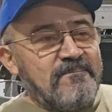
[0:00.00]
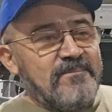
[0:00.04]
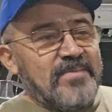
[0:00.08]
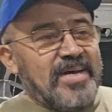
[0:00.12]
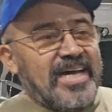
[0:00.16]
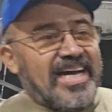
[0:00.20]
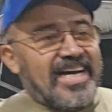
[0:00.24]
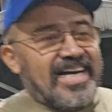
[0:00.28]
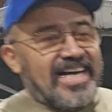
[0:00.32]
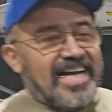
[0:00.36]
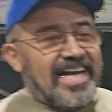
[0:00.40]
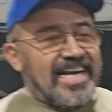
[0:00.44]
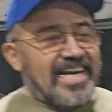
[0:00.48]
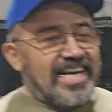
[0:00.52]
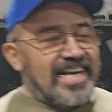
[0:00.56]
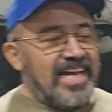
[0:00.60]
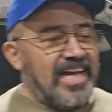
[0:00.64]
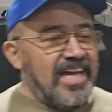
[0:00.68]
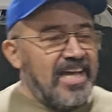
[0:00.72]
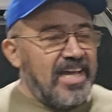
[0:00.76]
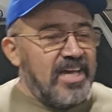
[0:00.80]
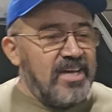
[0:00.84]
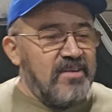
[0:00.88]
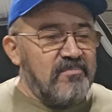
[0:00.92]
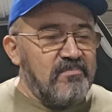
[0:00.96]
me
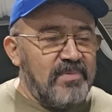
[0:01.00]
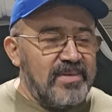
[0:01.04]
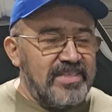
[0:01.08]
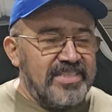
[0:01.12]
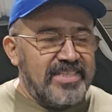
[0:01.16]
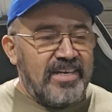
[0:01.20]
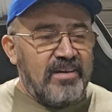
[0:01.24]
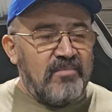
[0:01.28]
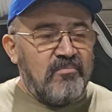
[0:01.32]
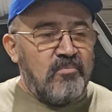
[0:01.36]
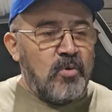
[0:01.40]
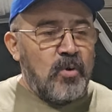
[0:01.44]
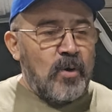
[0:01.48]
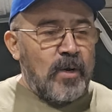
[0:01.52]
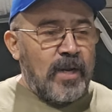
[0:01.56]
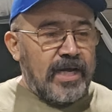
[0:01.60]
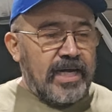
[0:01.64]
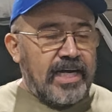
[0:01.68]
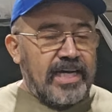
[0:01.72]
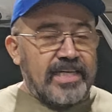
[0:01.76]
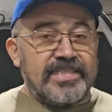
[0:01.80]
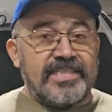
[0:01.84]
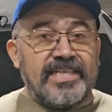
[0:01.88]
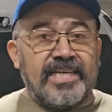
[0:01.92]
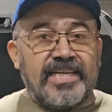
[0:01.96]
agarré, empezamos
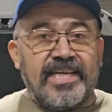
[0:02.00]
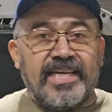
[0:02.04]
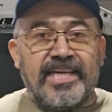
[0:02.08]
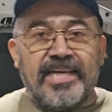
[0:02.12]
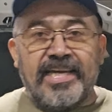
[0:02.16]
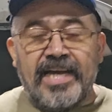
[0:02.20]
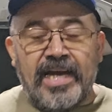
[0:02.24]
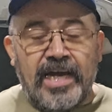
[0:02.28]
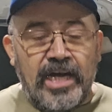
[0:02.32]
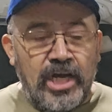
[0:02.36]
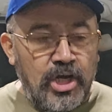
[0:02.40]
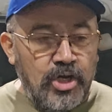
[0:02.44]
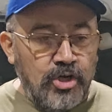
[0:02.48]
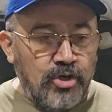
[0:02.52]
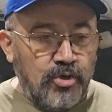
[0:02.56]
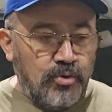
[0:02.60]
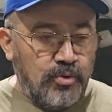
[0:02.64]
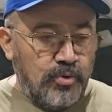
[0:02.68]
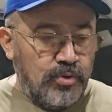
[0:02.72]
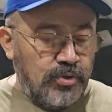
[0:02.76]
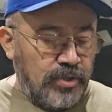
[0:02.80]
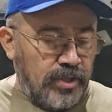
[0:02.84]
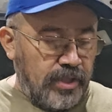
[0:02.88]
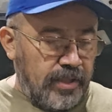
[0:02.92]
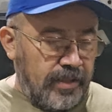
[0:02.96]
la cacería
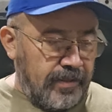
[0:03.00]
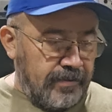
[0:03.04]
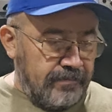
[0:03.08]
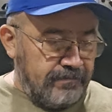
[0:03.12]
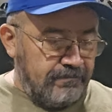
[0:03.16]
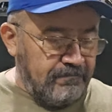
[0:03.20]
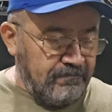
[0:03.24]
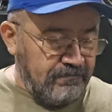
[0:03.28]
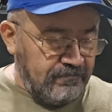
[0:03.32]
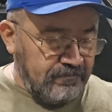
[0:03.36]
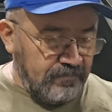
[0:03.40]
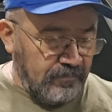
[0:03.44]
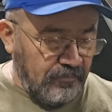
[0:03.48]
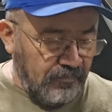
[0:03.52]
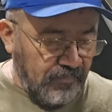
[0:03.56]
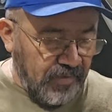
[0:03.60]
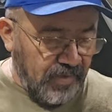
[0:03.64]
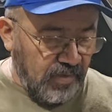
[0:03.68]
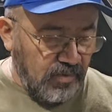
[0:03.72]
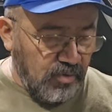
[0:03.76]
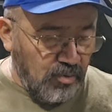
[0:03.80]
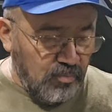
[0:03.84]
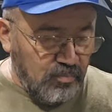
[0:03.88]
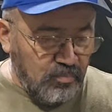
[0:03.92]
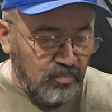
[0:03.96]
con, um,
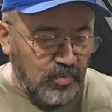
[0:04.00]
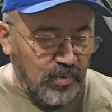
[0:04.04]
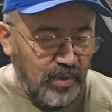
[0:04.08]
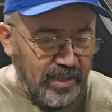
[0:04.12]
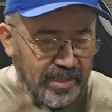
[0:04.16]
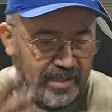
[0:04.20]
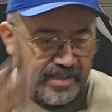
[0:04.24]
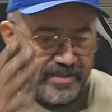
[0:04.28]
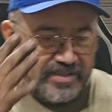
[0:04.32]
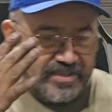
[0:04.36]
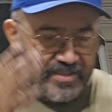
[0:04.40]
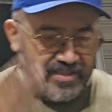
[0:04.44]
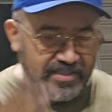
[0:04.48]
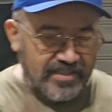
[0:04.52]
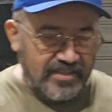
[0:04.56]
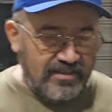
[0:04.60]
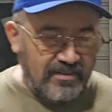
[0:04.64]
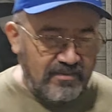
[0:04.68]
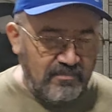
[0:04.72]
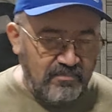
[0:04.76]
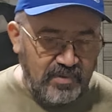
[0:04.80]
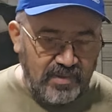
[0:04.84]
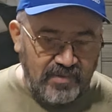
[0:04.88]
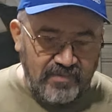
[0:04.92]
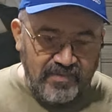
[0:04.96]
con buenas
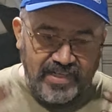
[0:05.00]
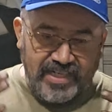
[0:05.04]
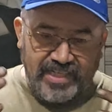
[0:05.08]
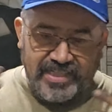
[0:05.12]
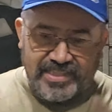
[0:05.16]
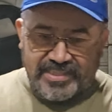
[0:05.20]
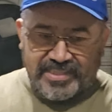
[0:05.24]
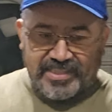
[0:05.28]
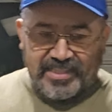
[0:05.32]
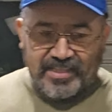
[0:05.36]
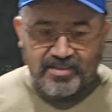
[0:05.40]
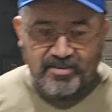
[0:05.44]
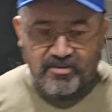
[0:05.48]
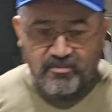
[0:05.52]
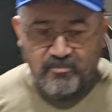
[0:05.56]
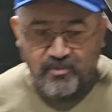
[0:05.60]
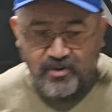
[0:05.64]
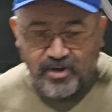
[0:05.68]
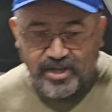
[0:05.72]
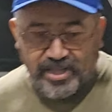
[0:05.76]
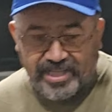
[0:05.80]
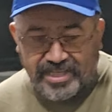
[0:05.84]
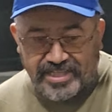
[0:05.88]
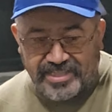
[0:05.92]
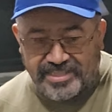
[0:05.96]
uh, vibras, uh,
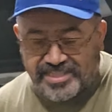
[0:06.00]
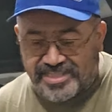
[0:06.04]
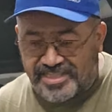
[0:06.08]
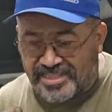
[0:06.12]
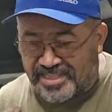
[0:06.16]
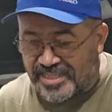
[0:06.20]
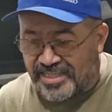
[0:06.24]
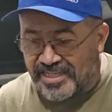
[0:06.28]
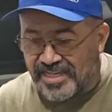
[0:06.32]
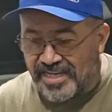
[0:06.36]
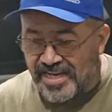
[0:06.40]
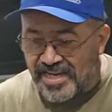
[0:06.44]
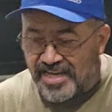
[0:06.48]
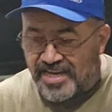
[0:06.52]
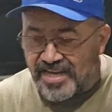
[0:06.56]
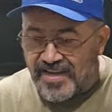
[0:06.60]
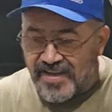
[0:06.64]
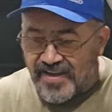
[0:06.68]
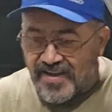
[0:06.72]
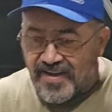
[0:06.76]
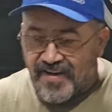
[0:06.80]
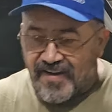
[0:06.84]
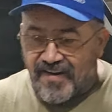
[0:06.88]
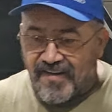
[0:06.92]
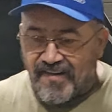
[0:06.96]
buenas...
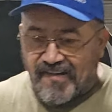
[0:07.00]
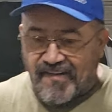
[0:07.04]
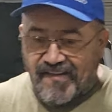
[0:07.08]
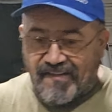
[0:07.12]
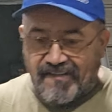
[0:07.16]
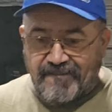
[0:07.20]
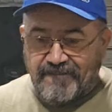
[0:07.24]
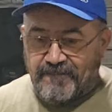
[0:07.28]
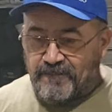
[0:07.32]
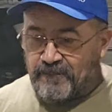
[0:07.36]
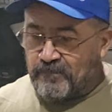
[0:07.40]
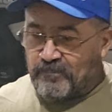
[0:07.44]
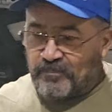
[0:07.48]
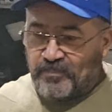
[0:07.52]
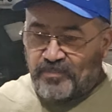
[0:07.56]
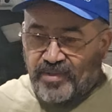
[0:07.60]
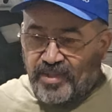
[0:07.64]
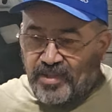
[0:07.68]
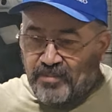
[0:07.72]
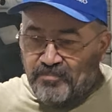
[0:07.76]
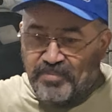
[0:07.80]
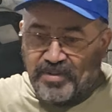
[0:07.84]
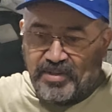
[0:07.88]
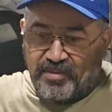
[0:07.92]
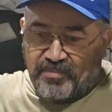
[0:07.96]
Uh, um,
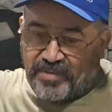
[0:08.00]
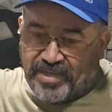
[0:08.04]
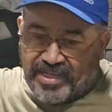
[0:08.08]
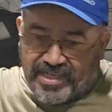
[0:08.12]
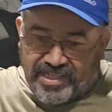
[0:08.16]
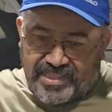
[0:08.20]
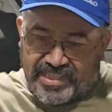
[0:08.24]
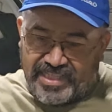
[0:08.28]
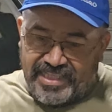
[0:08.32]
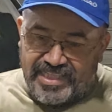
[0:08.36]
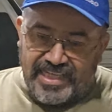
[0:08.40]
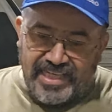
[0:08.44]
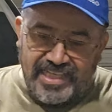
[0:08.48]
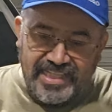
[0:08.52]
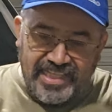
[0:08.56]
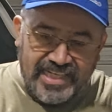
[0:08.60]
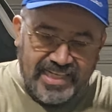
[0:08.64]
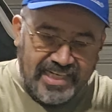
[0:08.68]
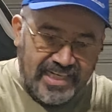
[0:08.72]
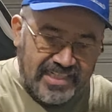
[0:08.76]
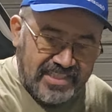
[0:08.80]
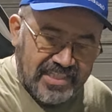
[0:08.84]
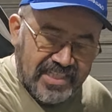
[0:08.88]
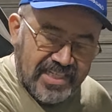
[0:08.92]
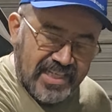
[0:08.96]
primer día de
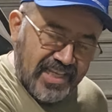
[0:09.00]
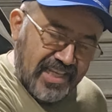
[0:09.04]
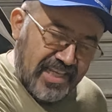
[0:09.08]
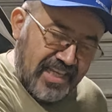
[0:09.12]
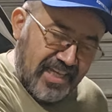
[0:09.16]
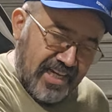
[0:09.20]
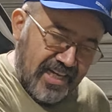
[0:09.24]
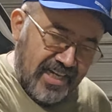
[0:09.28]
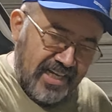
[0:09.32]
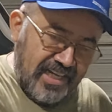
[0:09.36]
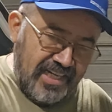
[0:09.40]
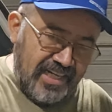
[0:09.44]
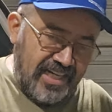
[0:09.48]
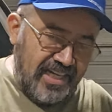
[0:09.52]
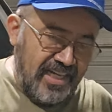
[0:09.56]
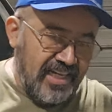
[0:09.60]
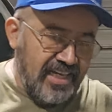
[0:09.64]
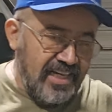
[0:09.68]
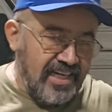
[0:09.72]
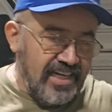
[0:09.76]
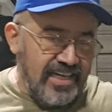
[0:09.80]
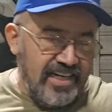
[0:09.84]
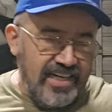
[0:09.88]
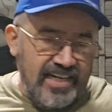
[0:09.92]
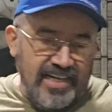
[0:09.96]
cacería
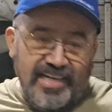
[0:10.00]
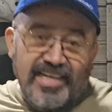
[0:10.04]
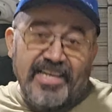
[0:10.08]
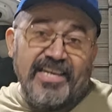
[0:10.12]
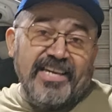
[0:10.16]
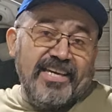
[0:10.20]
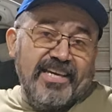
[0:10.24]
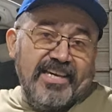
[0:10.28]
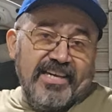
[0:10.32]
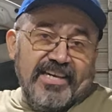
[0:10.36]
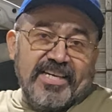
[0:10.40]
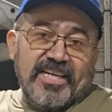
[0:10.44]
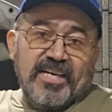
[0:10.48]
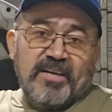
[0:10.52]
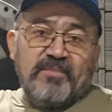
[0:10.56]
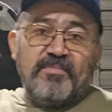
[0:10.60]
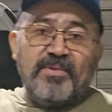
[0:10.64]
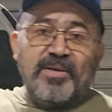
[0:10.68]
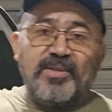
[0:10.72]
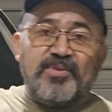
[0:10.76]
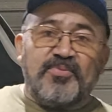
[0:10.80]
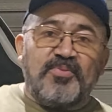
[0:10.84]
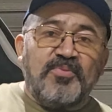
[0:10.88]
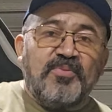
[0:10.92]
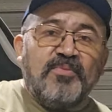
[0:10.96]
y que
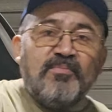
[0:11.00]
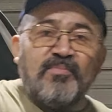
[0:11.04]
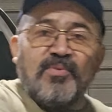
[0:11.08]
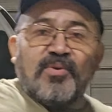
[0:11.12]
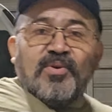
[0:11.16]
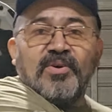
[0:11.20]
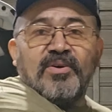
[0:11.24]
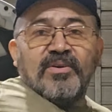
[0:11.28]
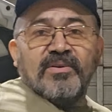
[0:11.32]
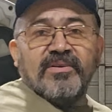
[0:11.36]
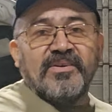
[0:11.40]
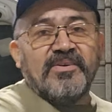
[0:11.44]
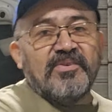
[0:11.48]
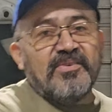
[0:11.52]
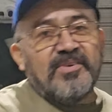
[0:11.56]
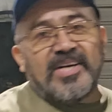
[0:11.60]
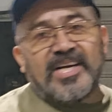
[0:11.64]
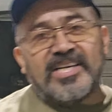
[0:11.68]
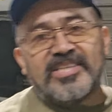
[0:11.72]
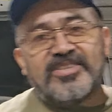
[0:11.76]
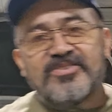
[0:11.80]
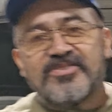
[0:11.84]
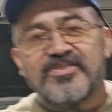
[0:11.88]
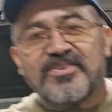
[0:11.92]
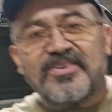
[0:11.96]
me tumbo un
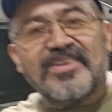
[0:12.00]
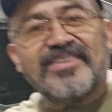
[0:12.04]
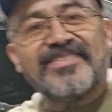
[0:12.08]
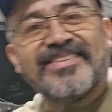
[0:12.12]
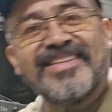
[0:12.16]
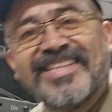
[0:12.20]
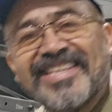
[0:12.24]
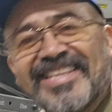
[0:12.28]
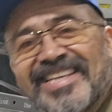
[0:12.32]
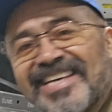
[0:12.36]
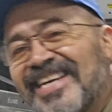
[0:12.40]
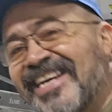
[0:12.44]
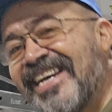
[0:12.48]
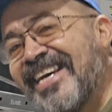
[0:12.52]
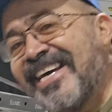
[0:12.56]
cachudón.